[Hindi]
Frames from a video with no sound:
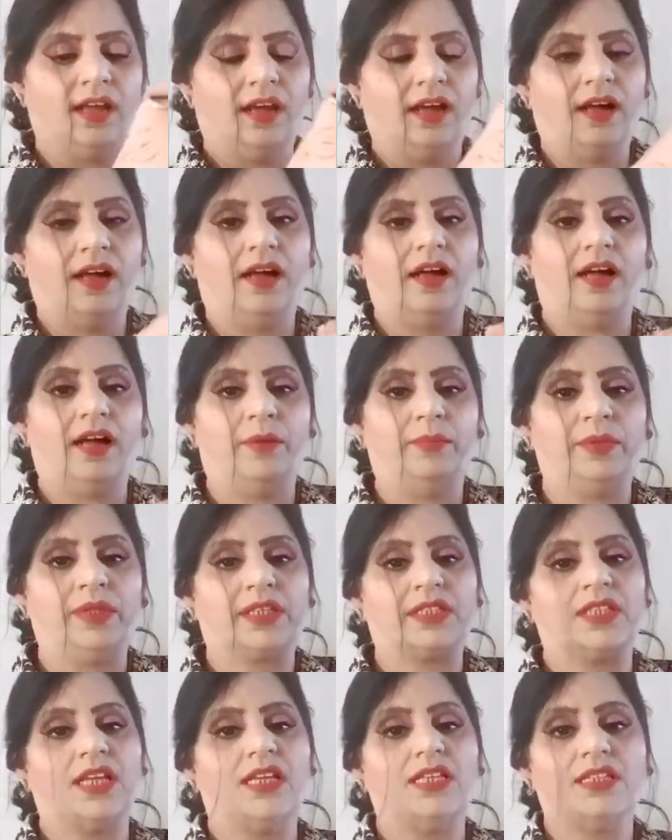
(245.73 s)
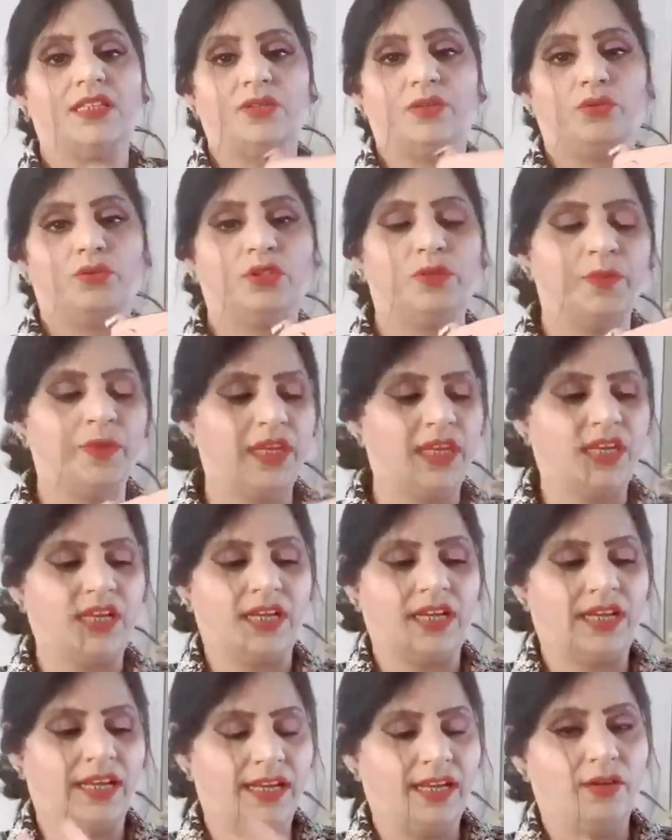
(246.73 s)
अभी तक सही से यूज़ भी नहीं
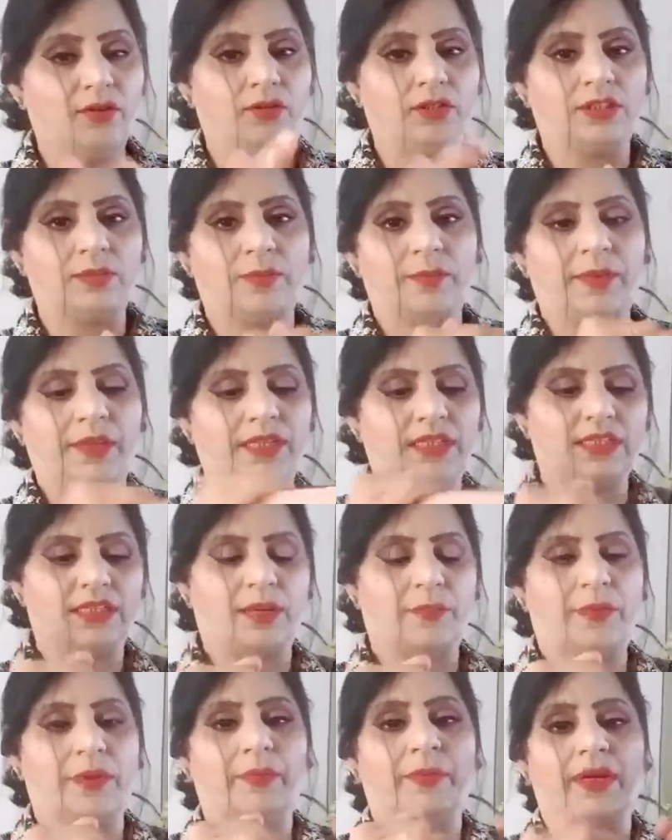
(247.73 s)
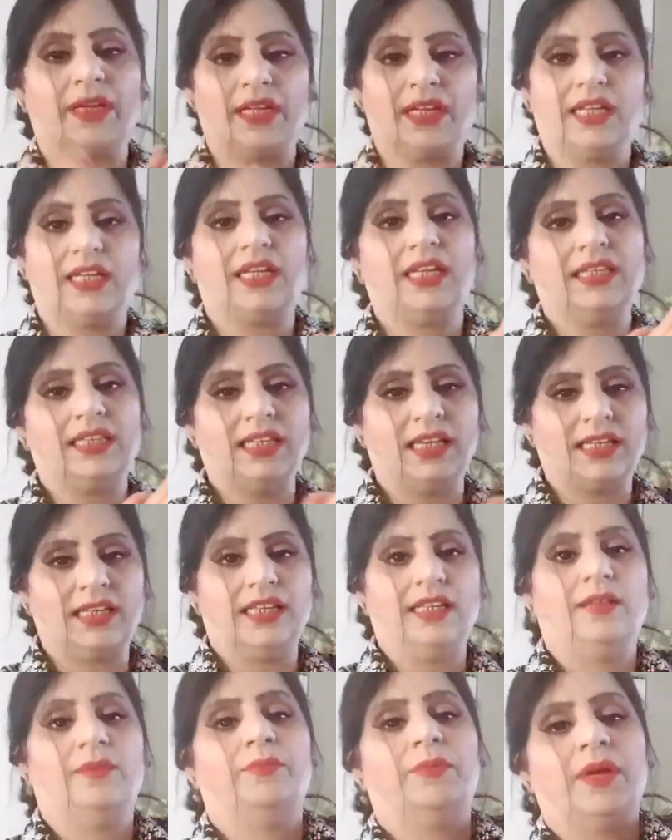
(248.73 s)
करा है और इसमें मैंने कपड़े भर के रखे हैं
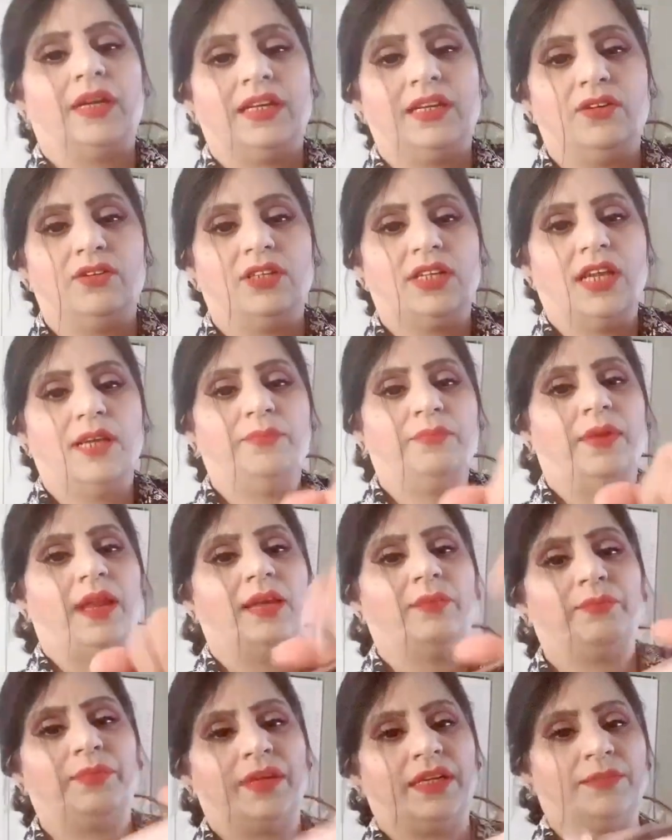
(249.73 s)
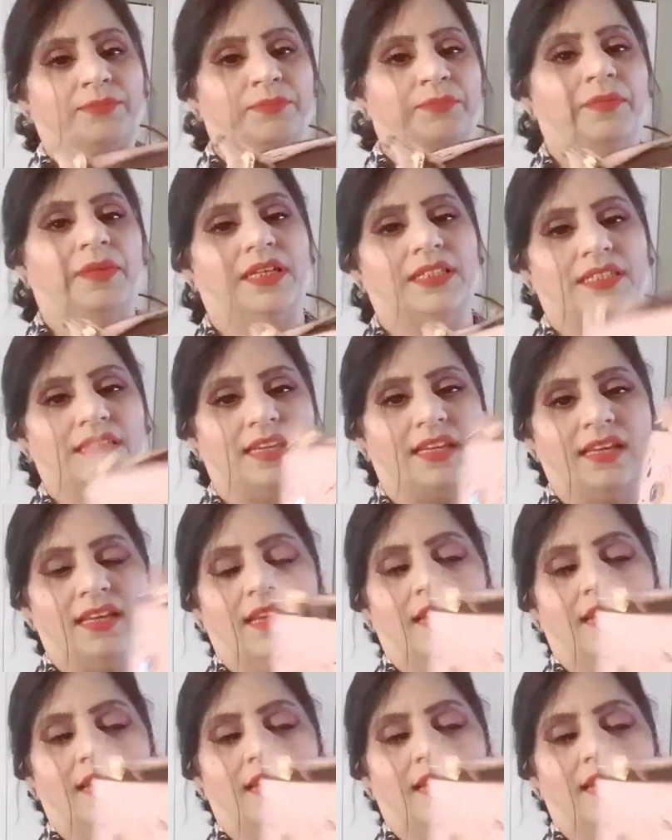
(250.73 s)
ताकि बंद नहीं हो जाए फ्लैट पिक ऐसे